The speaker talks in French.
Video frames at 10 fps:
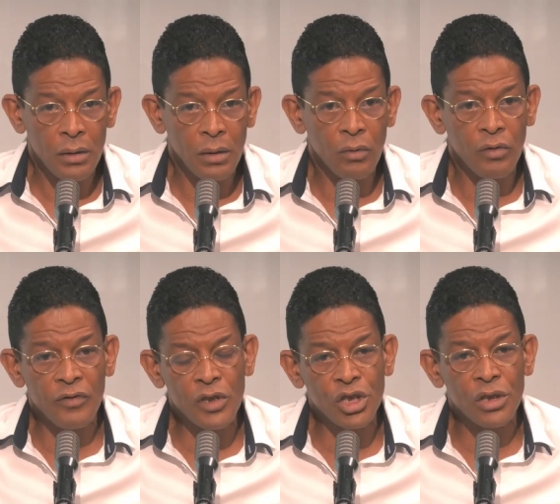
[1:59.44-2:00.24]
en
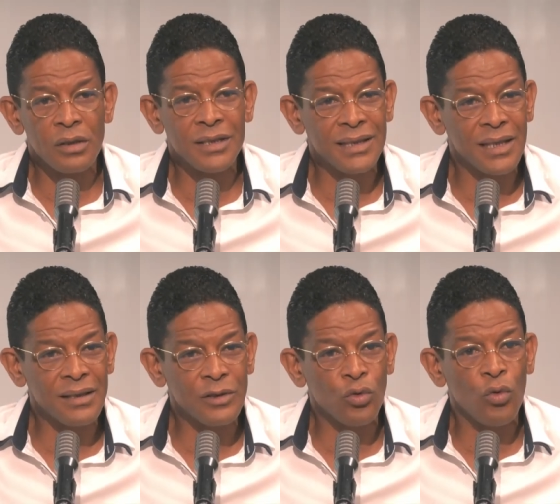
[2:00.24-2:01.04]
revanche, euh, s'il y a
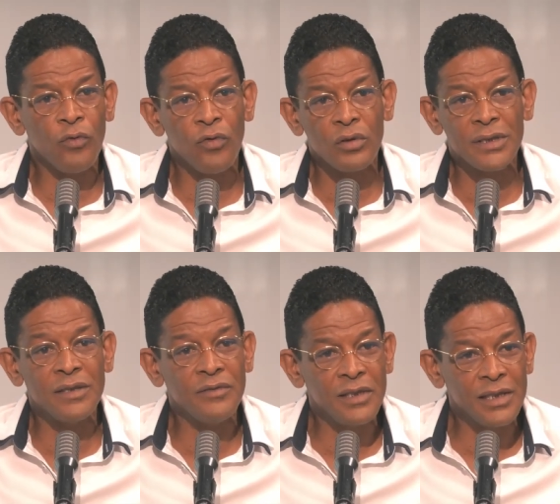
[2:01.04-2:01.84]
une trop forte
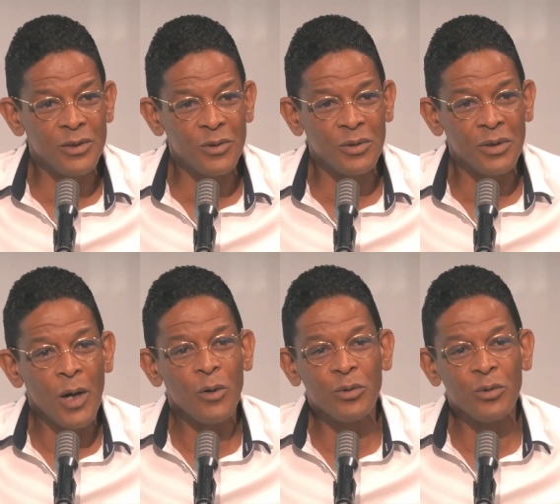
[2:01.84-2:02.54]
division ou